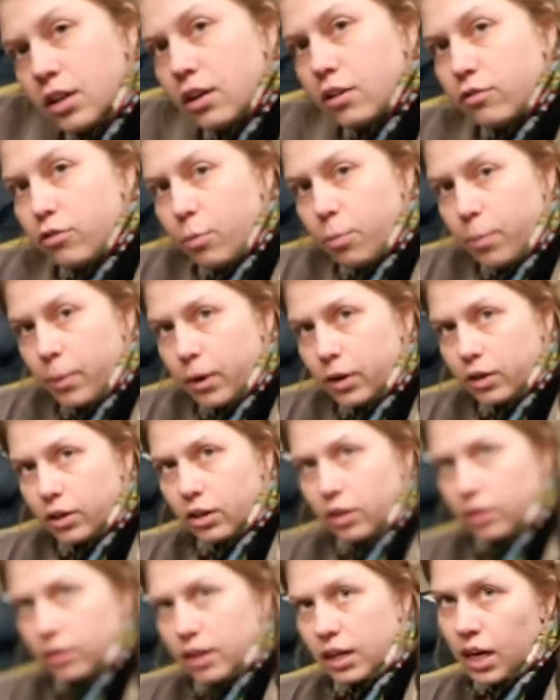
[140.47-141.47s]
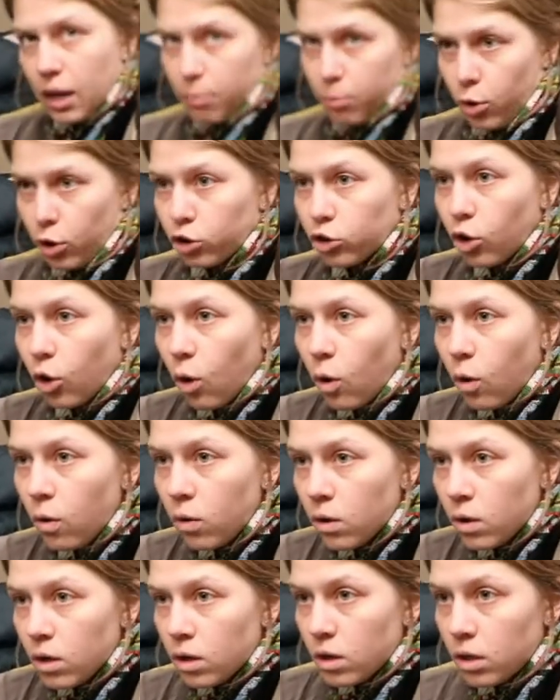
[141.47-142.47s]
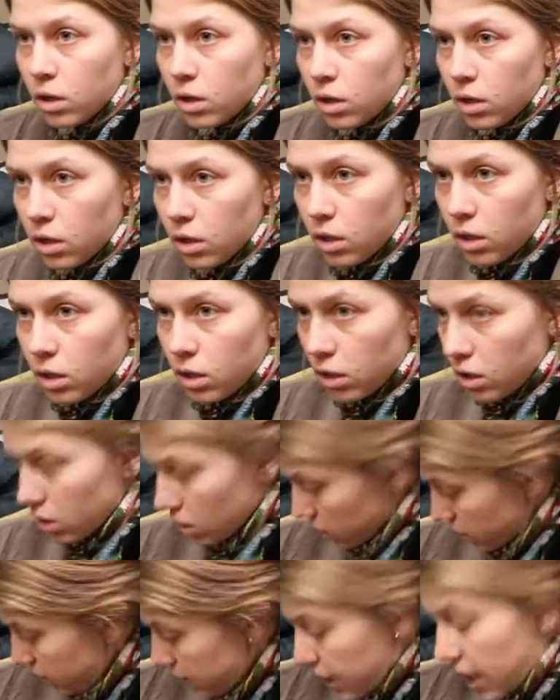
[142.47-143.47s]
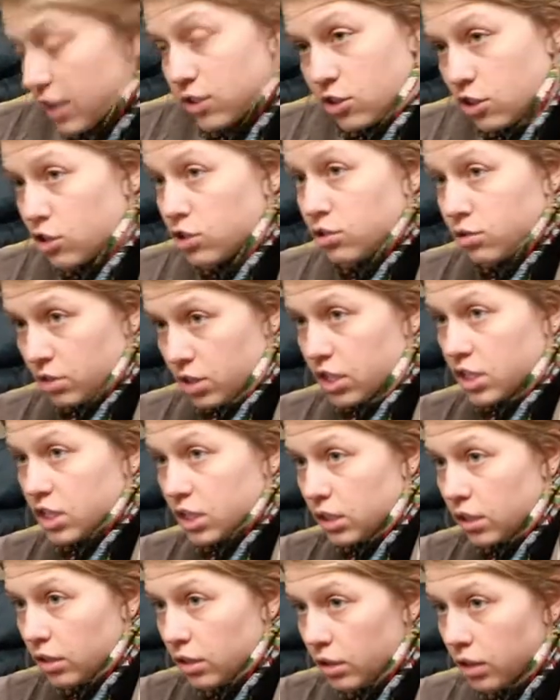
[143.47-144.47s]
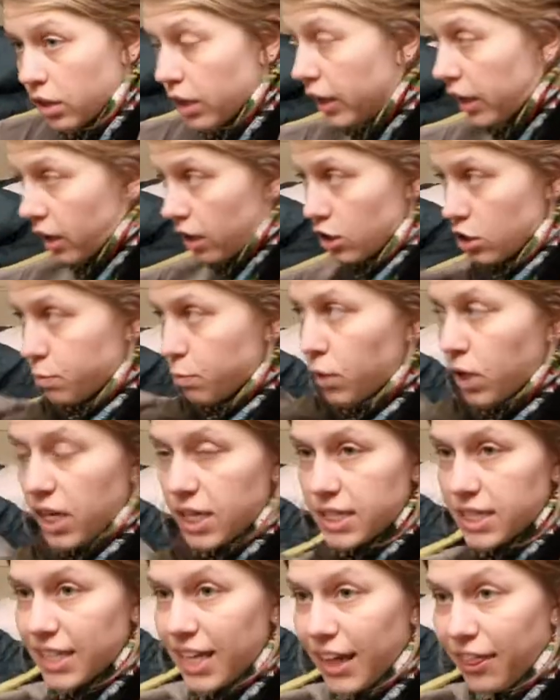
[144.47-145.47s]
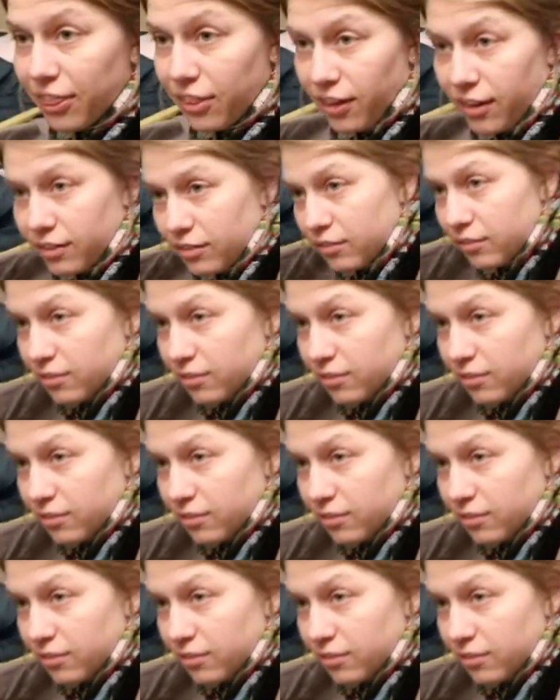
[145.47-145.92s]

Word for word: Faut pas que t'en apportes trop. C'est la seule chose que j'ai. Et je peux laisser là-dedans.